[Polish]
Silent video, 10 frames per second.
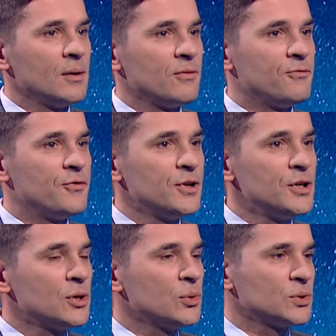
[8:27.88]
W
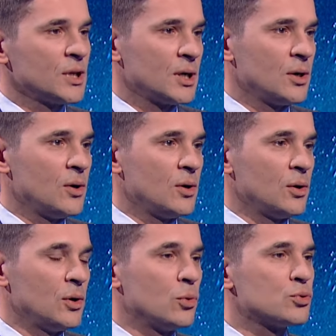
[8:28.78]
wyniku tego
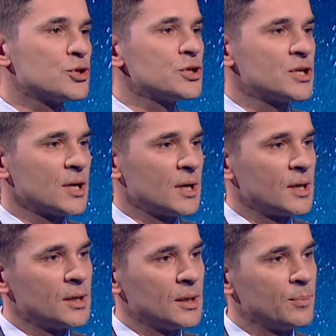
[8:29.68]

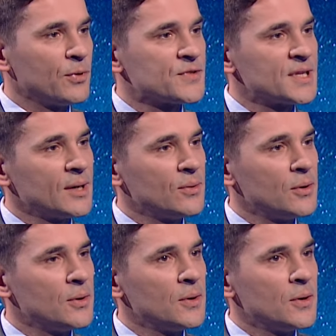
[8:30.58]
użycia
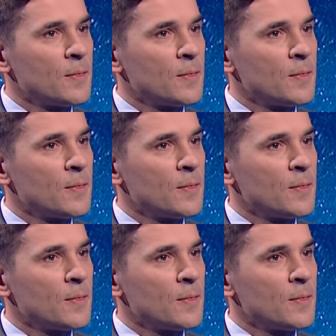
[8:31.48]
powstało